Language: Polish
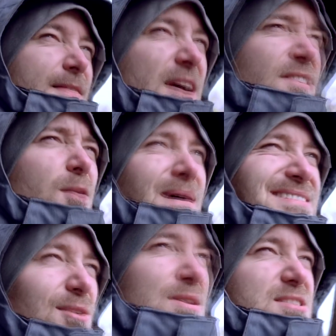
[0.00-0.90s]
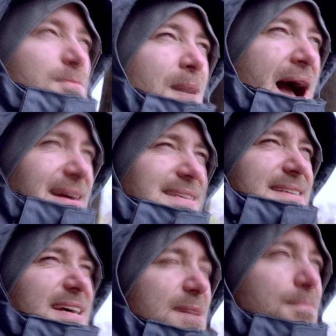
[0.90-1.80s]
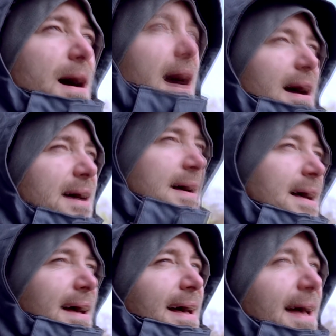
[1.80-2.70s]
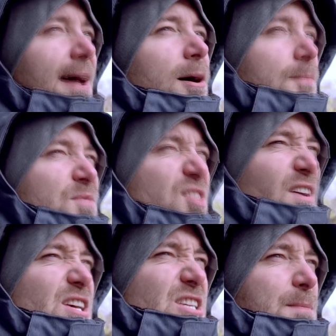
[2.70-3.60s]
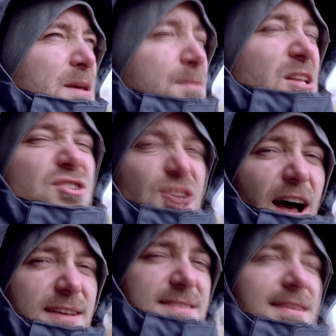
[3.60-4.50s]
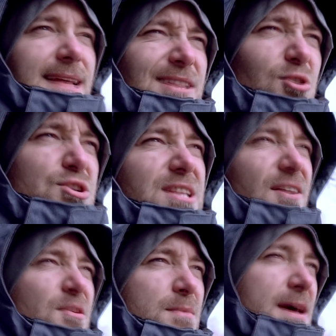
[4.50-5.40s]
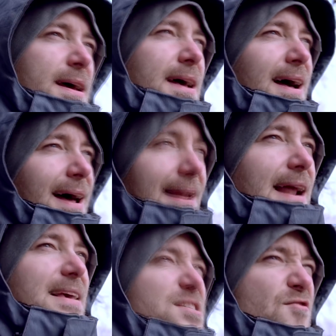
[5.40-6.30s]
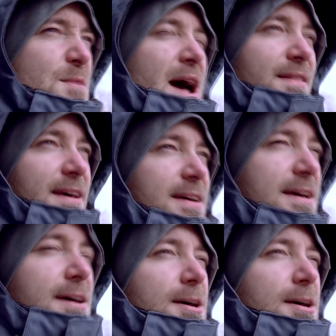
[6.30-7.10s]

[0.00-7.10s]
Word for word: Na chwilę obecną jest maks chyba 25% szans na to, że trafimy laki z wymiany